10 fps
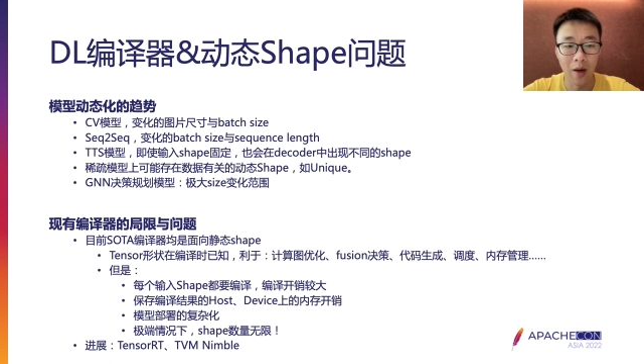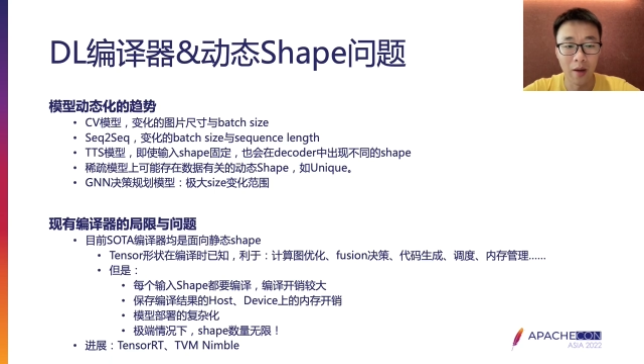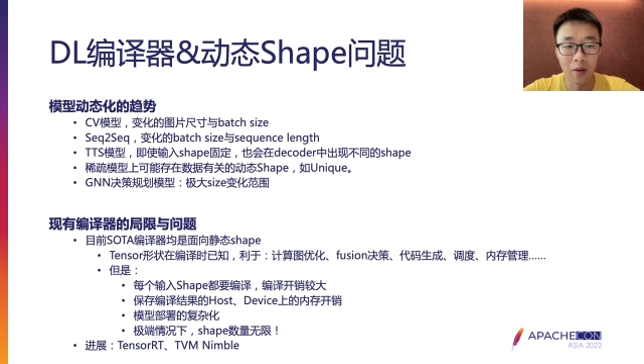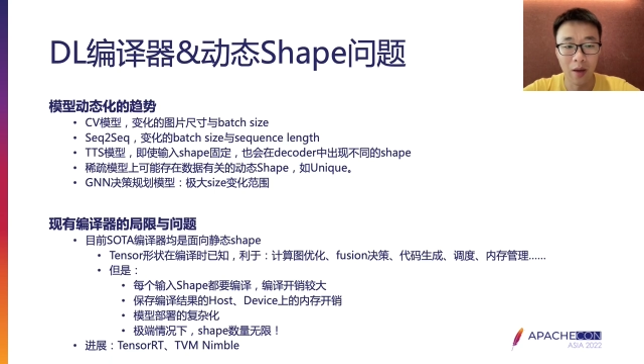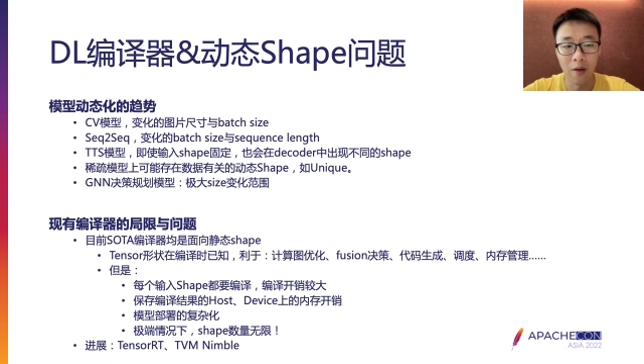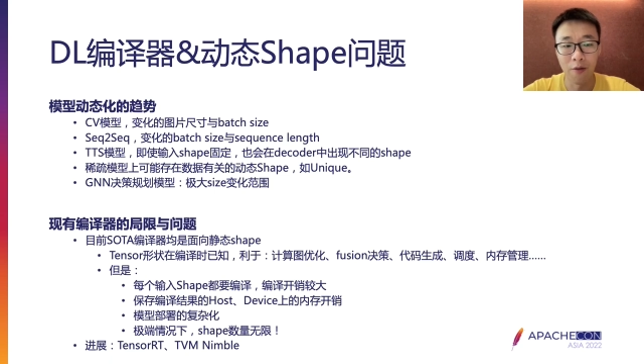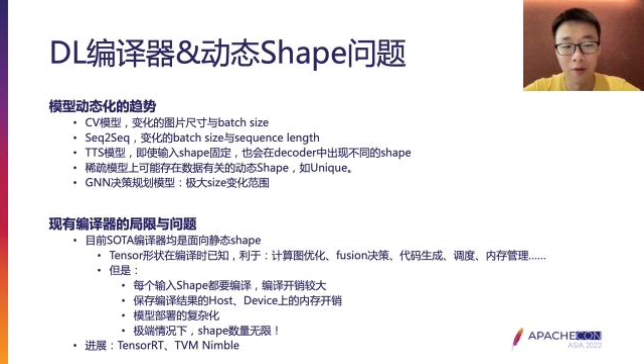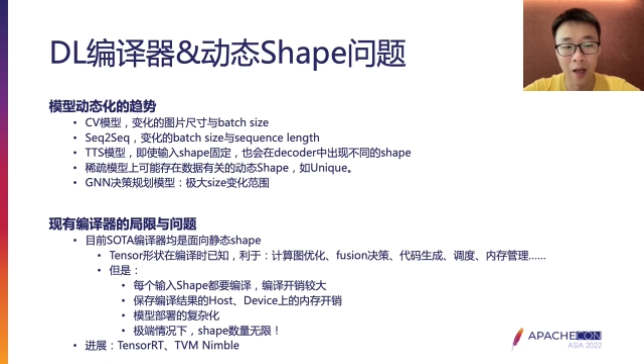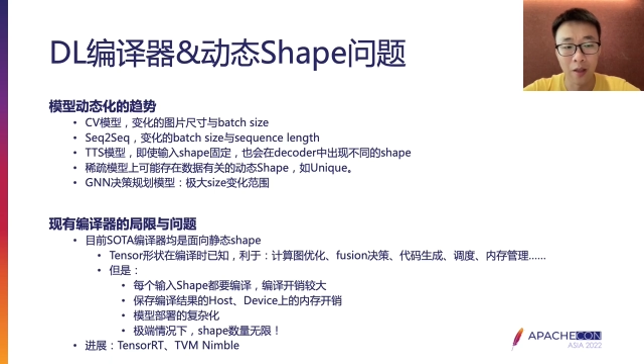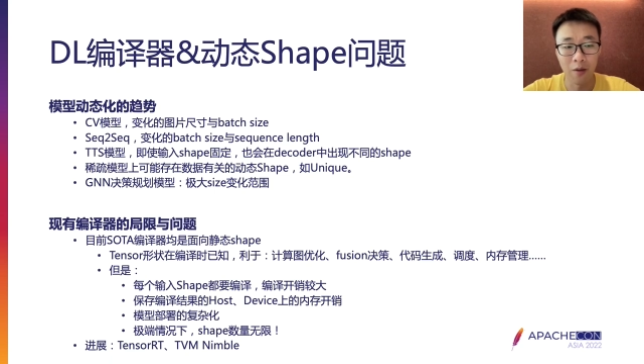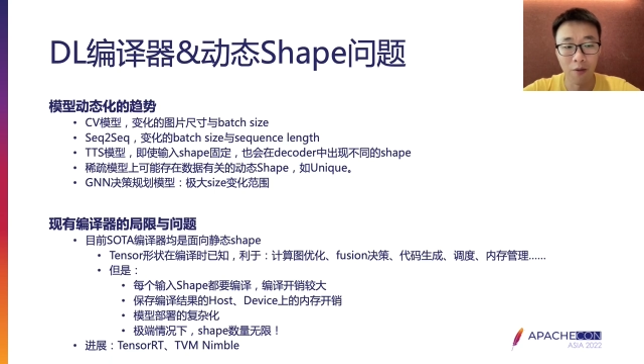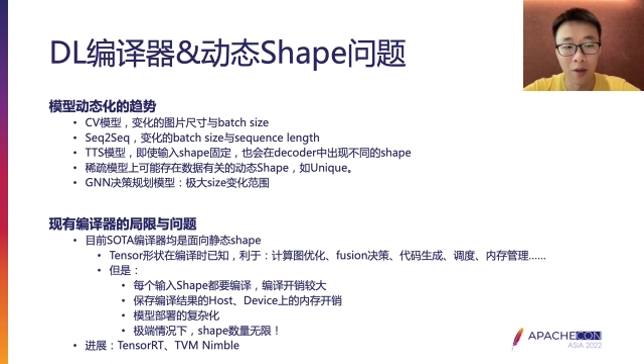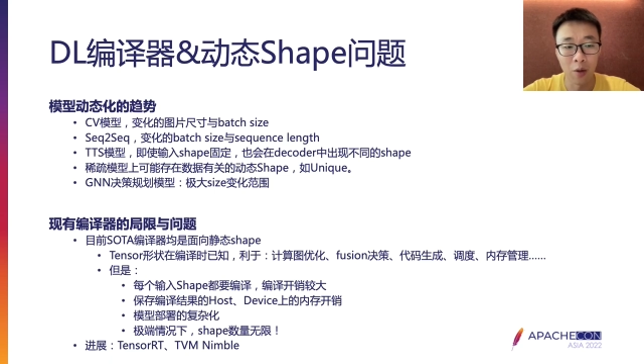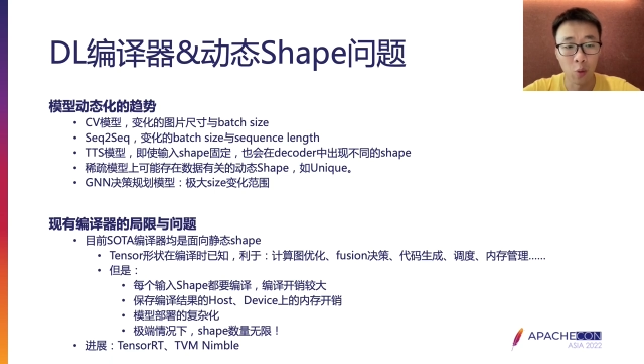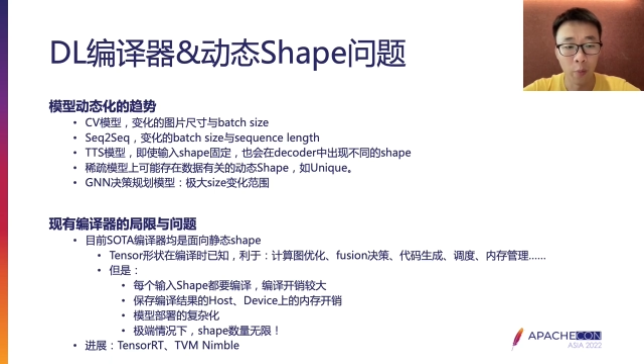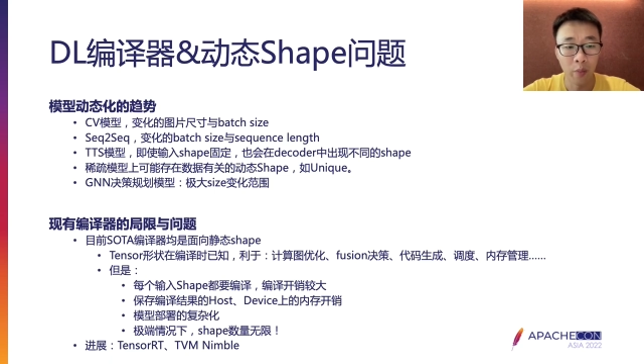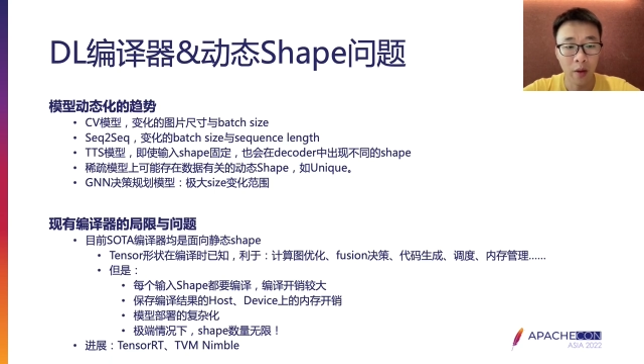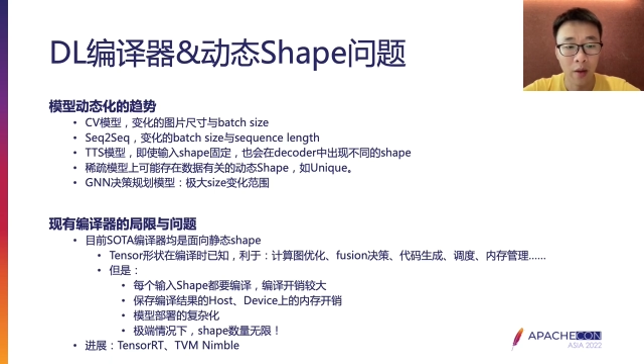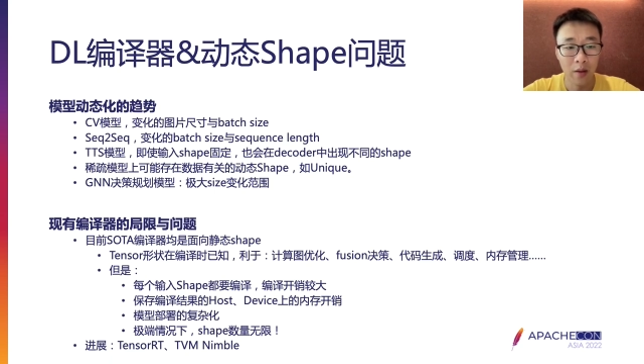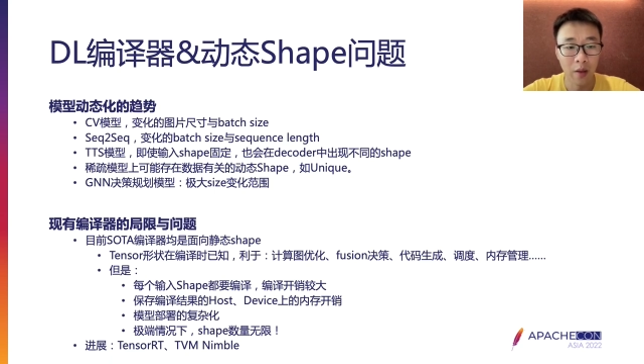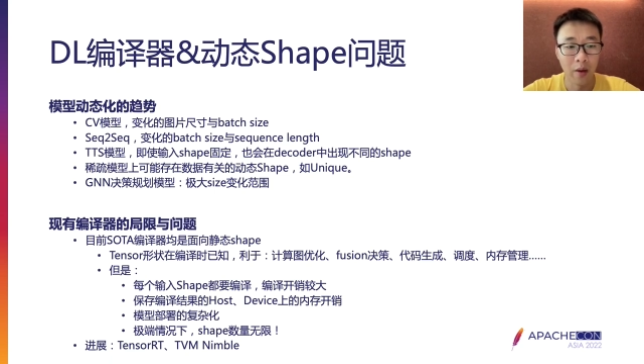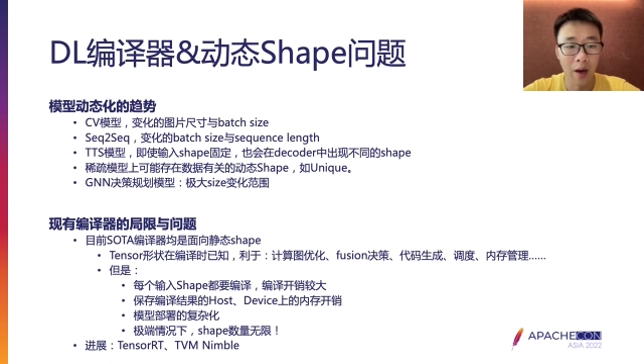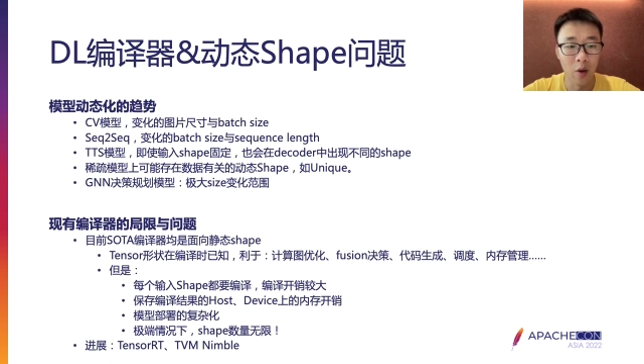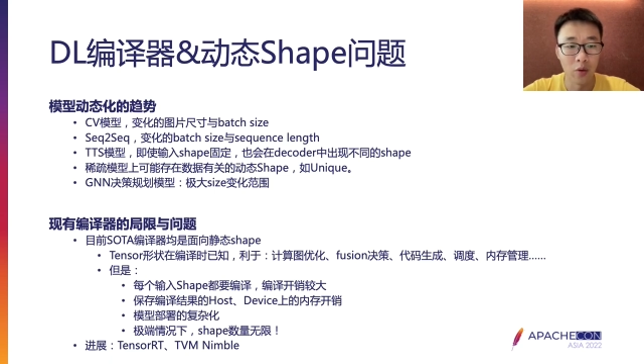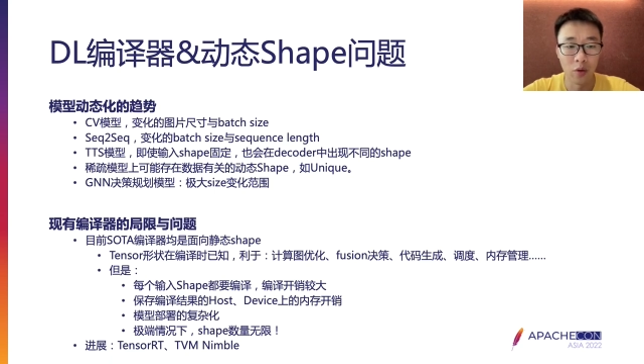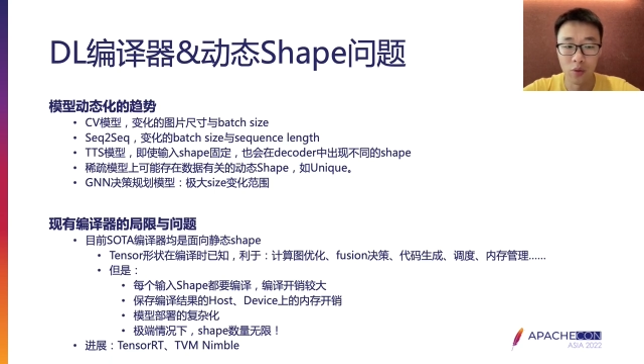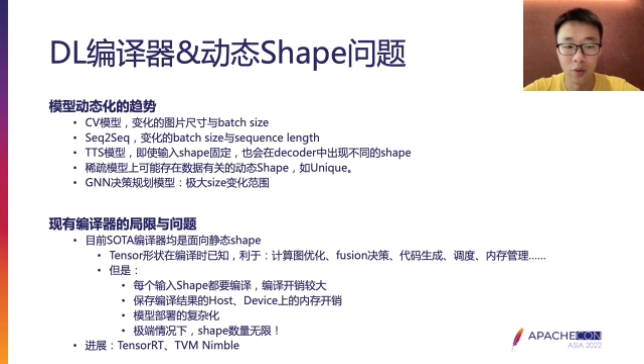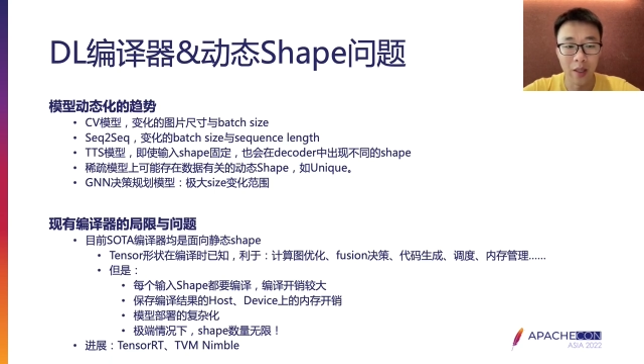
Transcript: 来更大的复杂度。那么还有就是说，